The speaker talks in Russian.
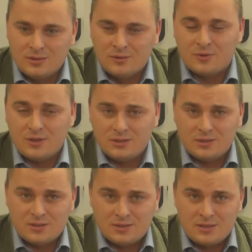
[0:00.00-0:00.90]

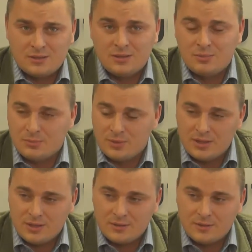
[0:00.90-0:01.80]
ефрейтора занята на
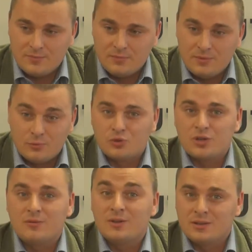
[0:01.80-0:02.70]
мероприятиях,
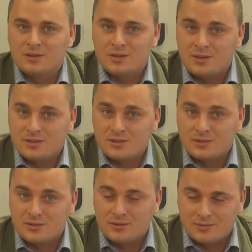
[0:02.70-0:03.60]
включая военные оркестры,